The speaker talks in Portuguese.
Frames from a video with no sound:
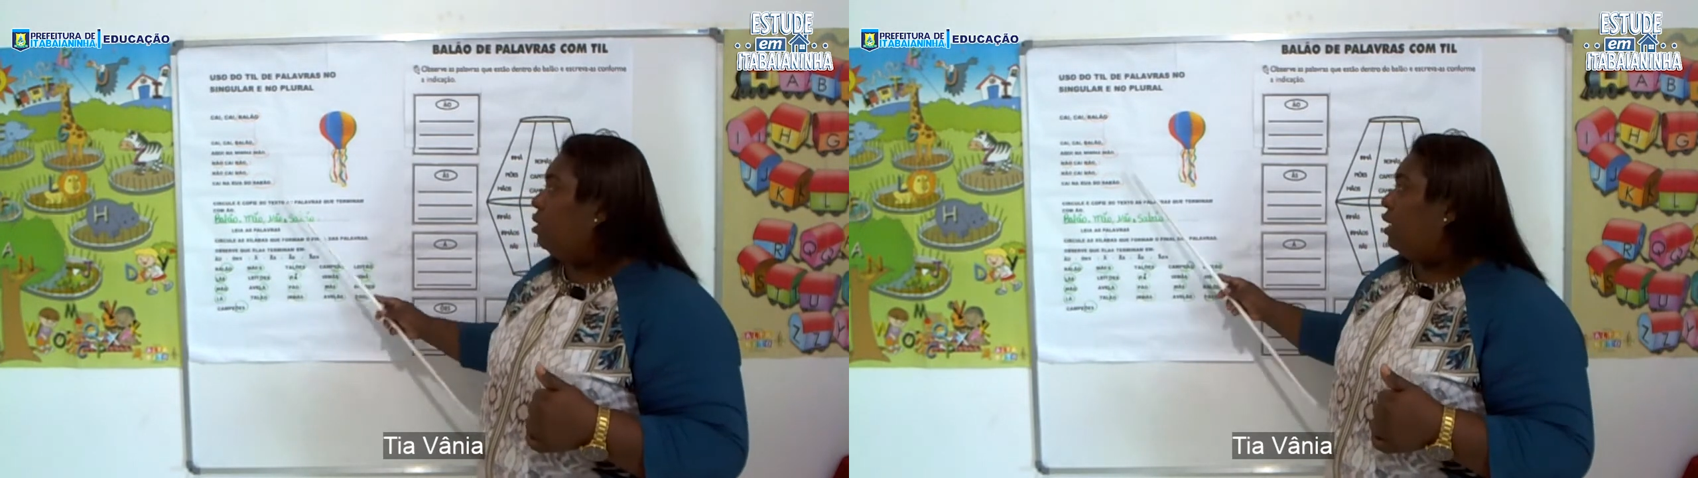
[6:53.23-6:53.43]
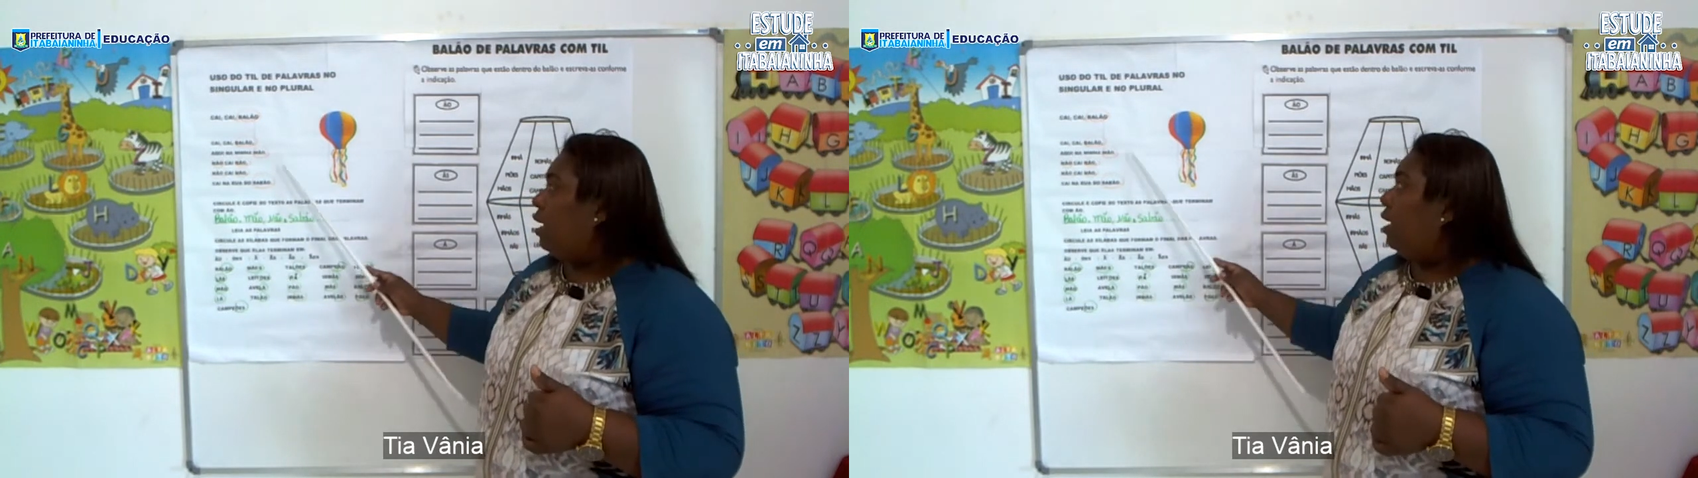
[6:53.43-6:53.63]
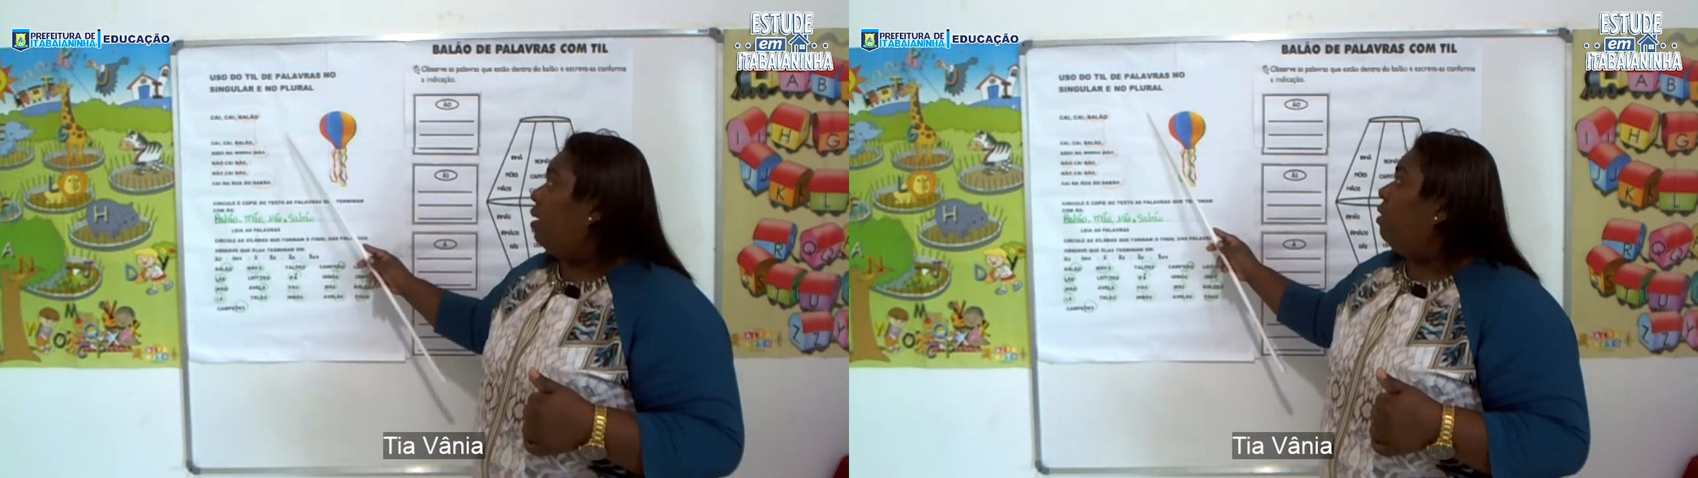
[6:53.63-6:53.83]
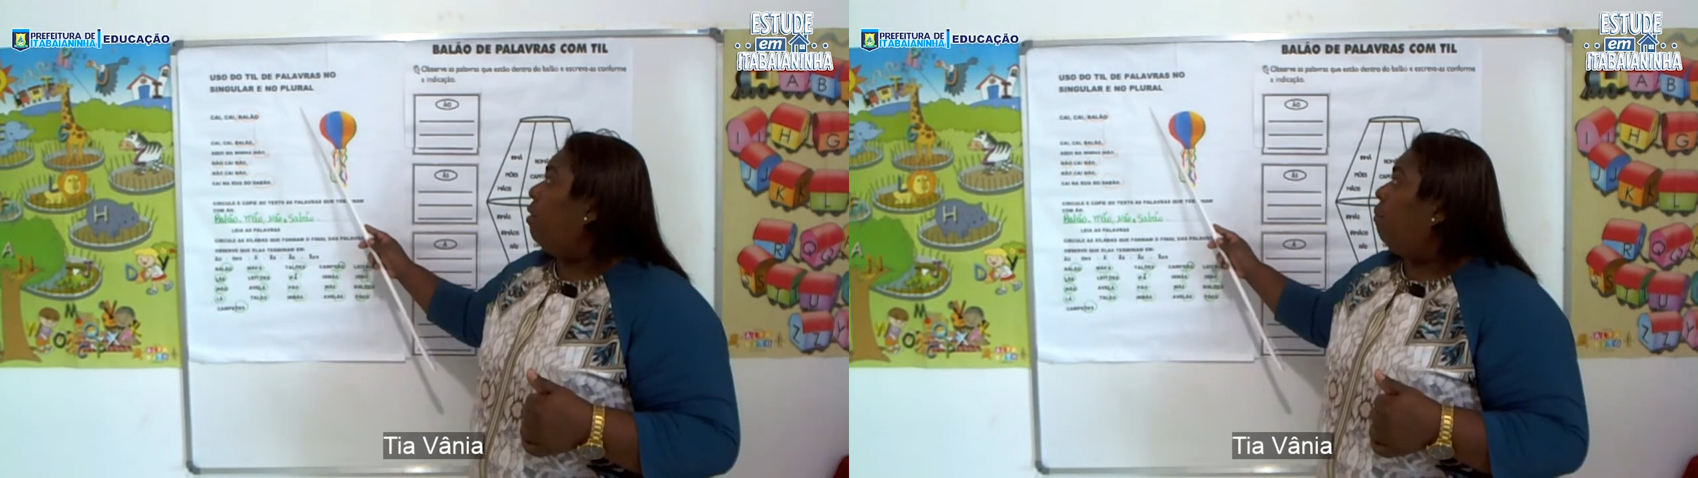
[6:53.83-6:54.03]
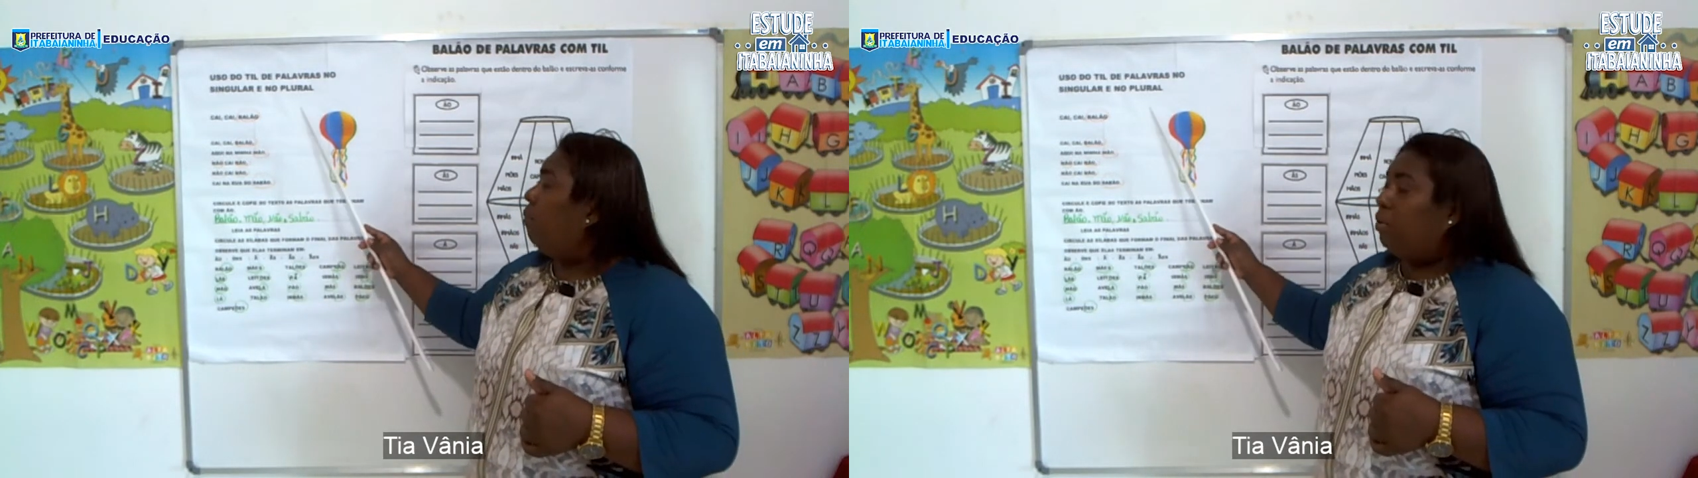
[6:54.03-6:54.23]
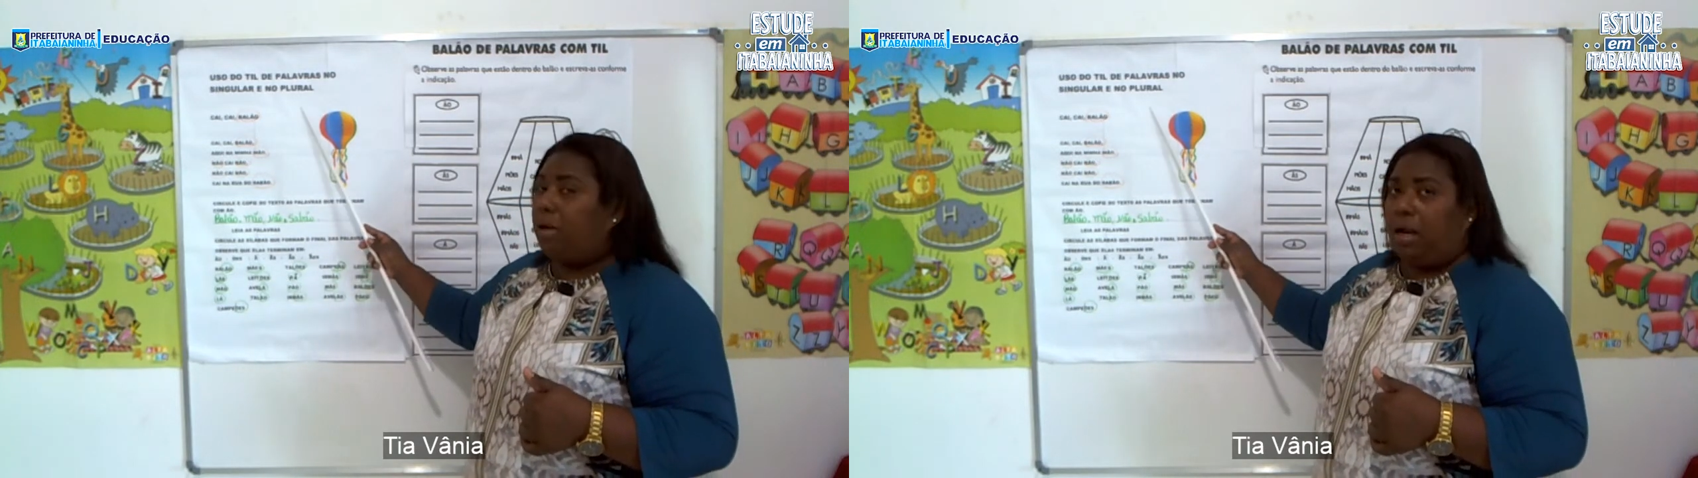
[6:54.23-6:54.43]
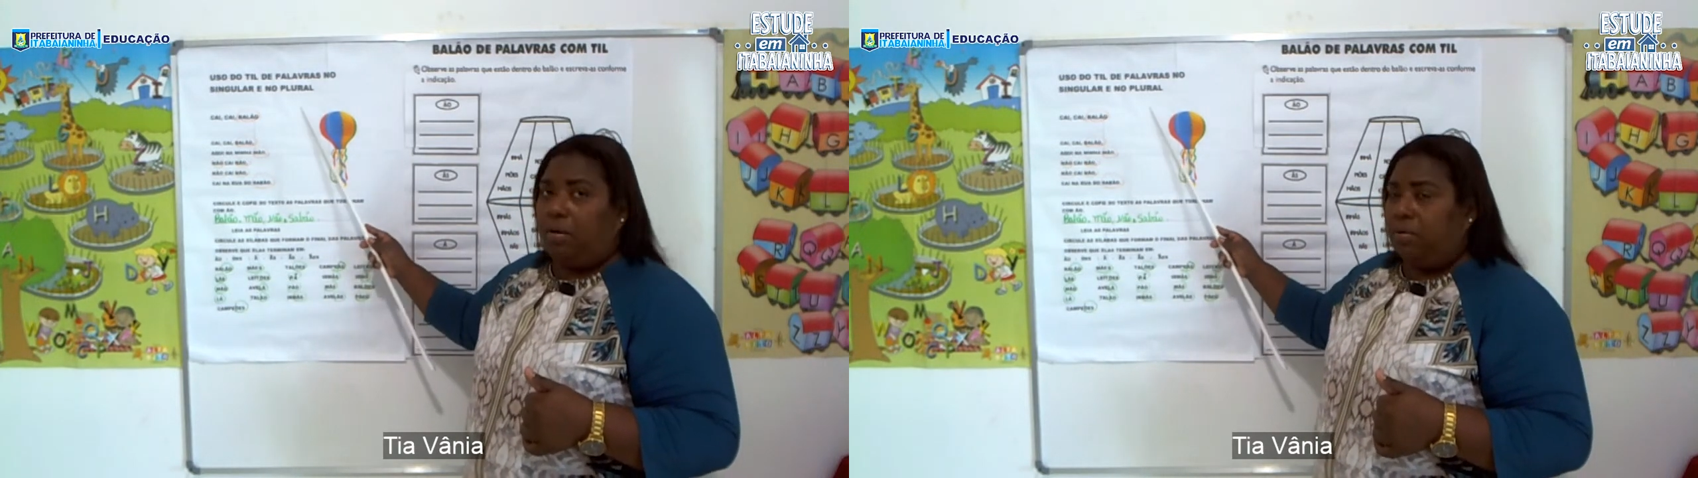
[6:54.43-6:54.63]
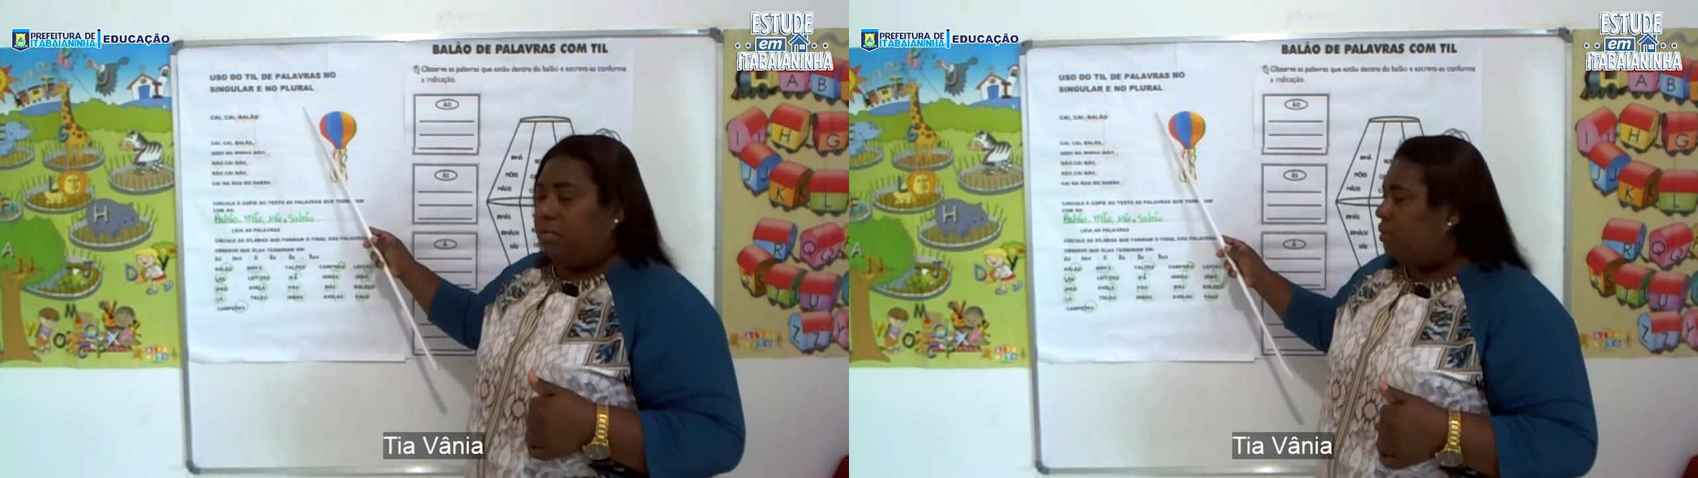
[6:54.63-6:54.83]
que é
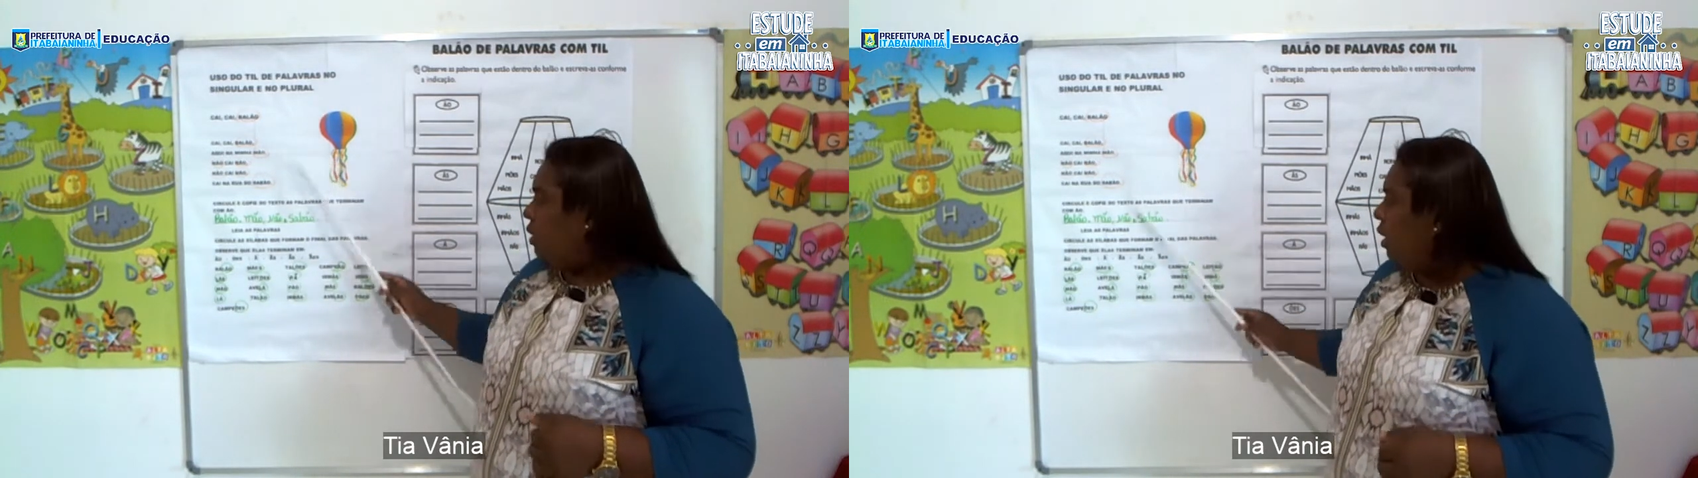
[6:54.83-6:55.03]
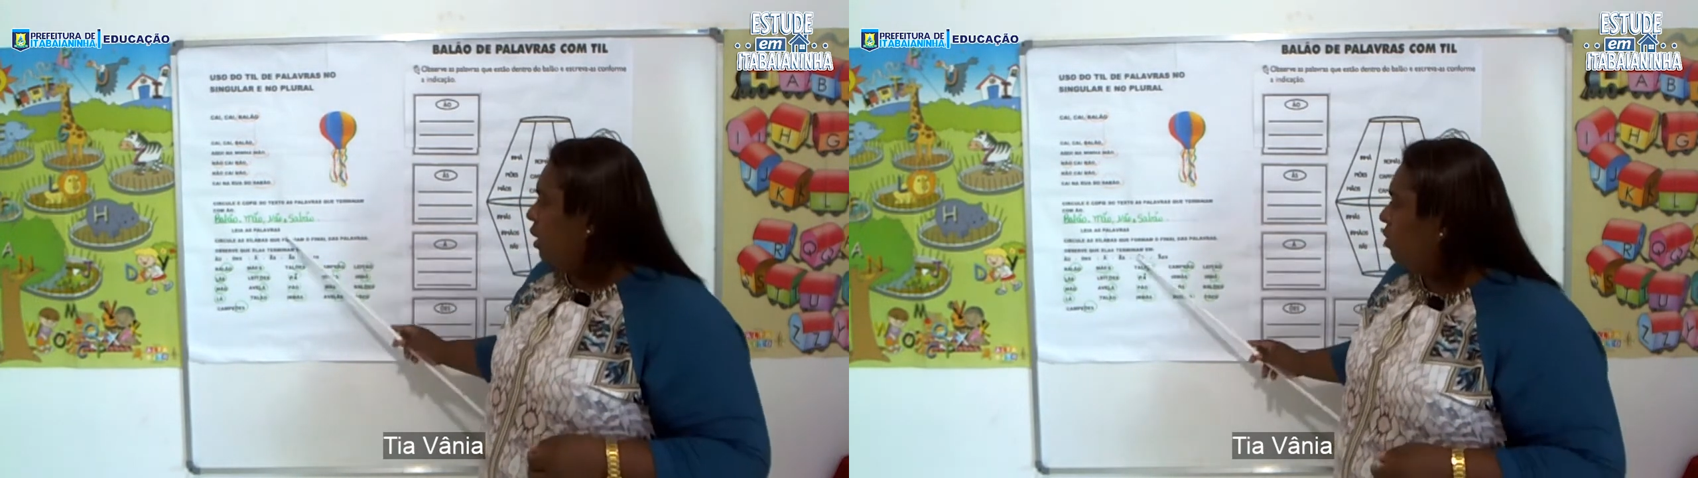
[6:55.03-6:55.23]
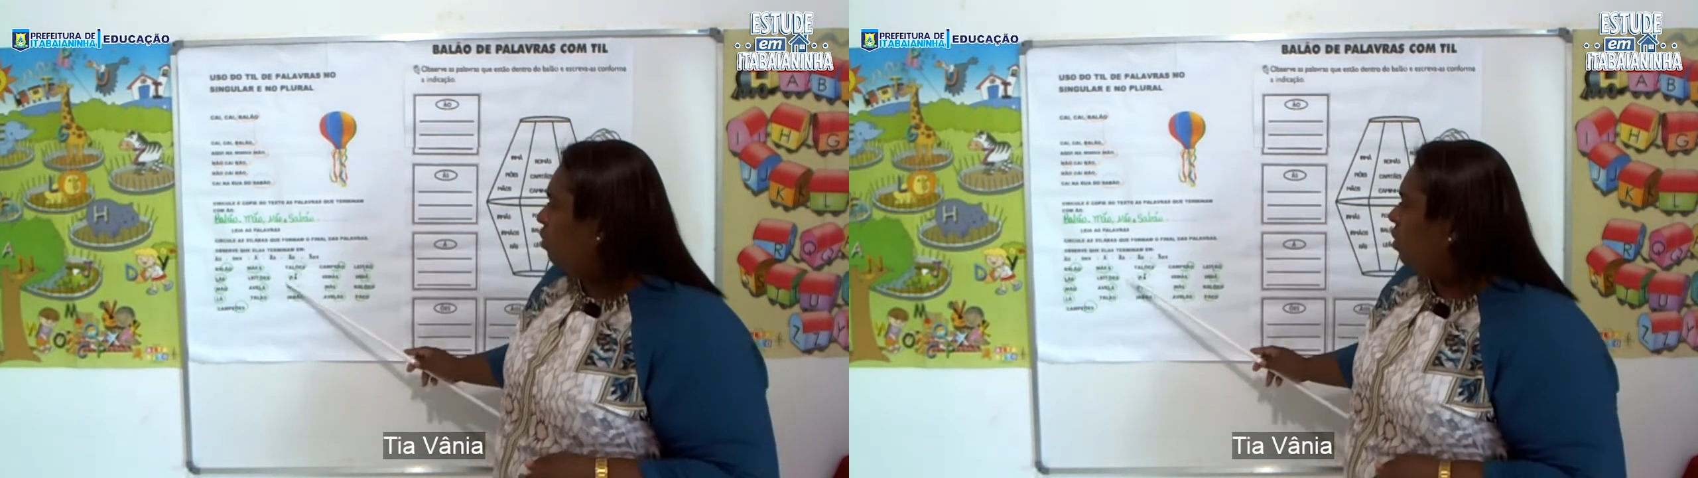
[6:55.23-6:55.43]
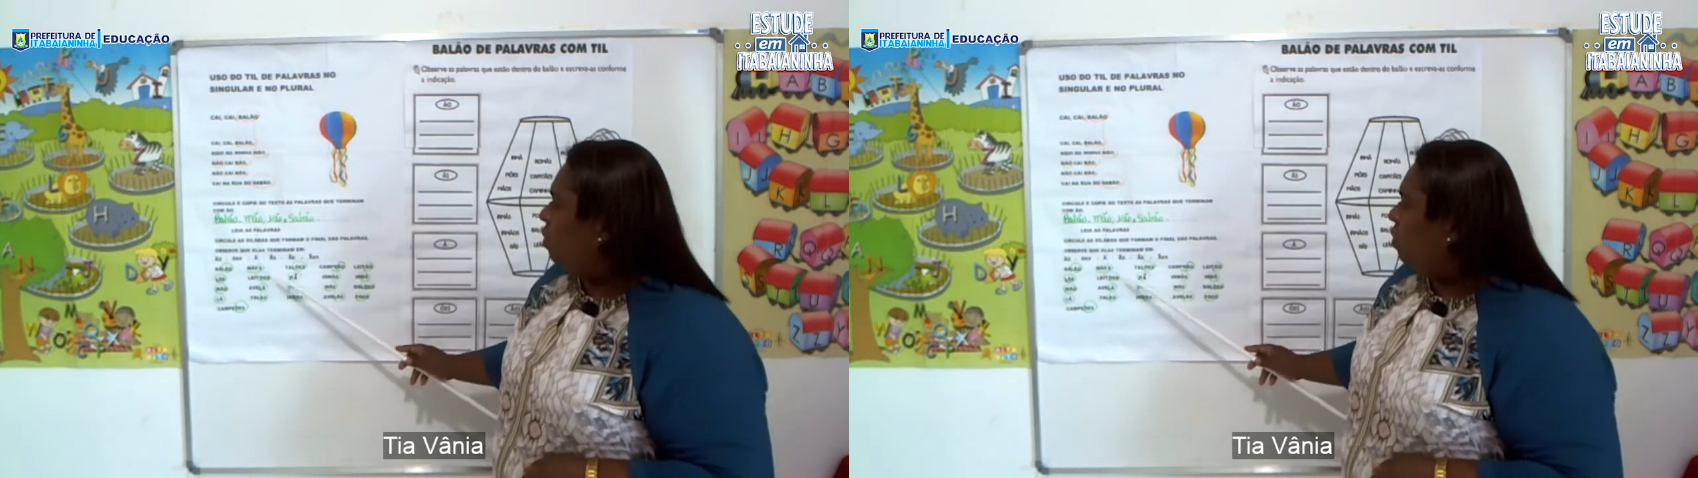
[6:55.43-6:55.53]
plural, certo?